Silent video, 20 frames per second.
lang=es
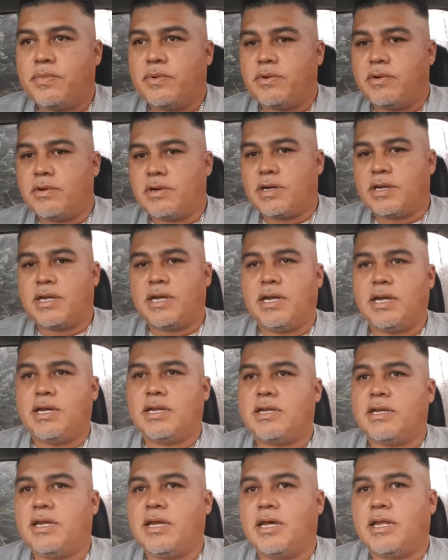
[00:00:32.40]
porque
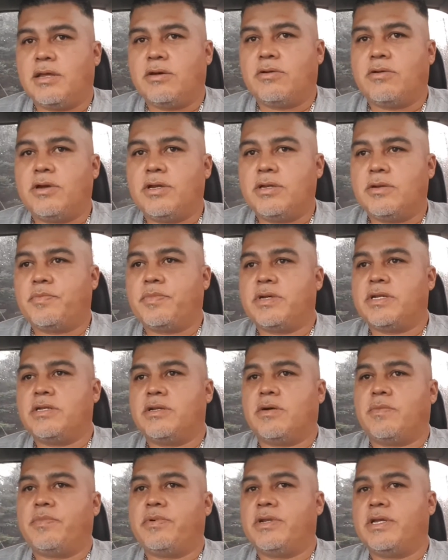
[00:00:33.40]
el día de hoy pues,
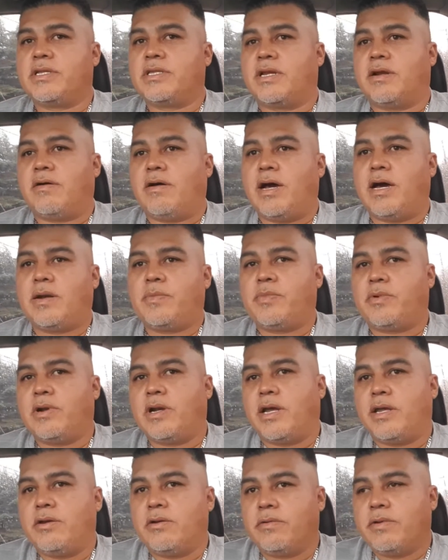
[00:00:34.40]
no pude trabajar por
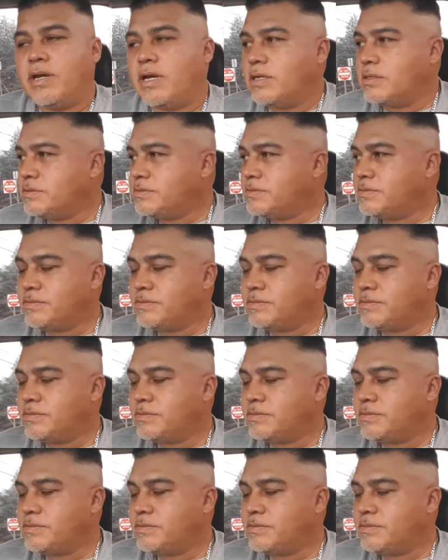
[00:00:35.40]
la lluvia